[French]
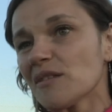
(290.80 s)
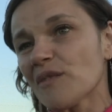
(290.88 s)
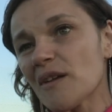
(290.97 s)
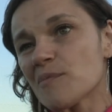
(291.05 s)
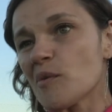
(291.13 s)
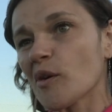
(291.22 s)

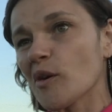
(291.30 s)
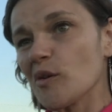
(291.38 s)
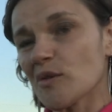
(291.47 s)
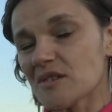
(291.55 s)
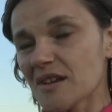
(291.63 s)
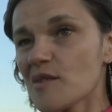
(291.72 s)
pour que
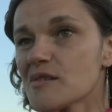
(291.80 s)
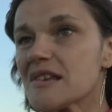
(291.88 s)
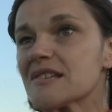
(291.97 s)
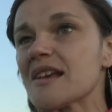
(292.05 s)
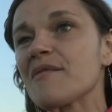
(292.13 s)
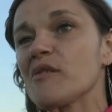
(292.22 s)
l'on se
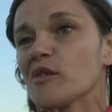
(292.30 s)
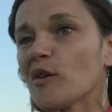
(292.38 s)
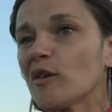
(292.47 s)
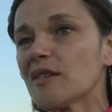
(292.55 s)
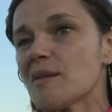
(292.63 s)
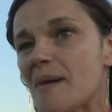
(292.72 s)
réunisse avant
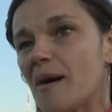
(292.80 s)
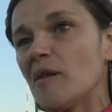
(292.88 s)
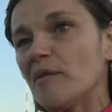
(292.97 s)
le grand départ en